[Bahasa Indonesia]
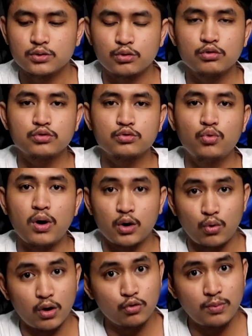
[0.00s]
terus gua
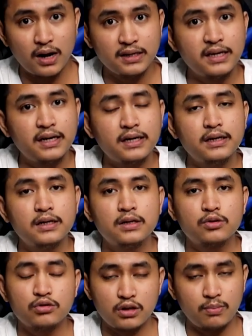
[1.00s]
keluar rumahnya
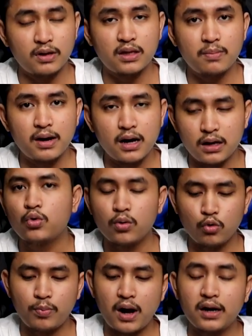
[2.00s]
terus tiba-tiba gue
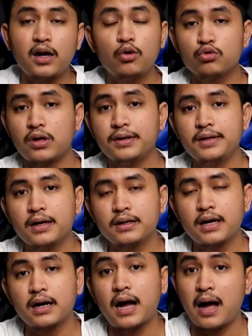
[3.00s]
lupa ada lutan
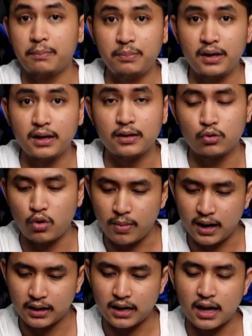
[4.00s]
yang nggak keambil gue
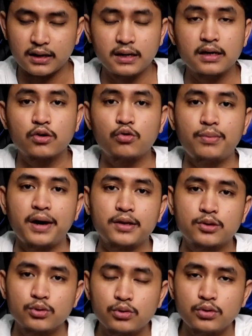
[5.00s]
balik lagi ke rumah
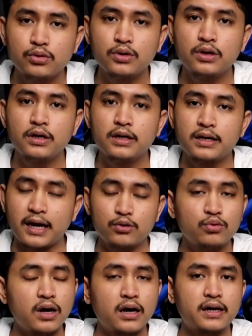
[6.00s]
itu Nah
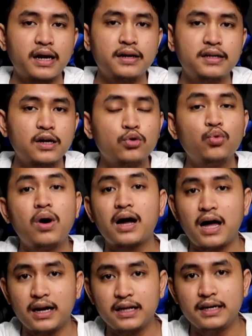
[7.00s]
itu nggak ngerender dua
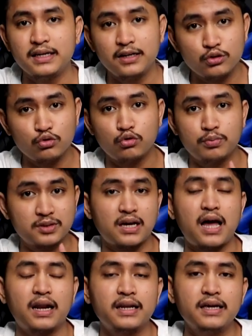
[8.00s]
kali, jadi cukup
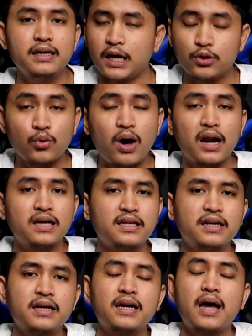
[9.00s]
sekali. Itu
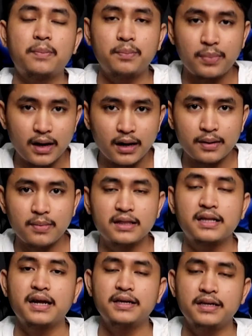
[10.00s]
alasannya kenapa
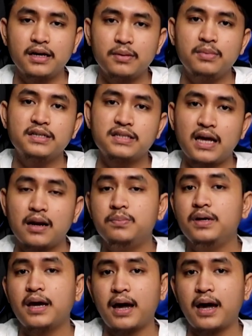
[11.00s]
baterainya bisa lebih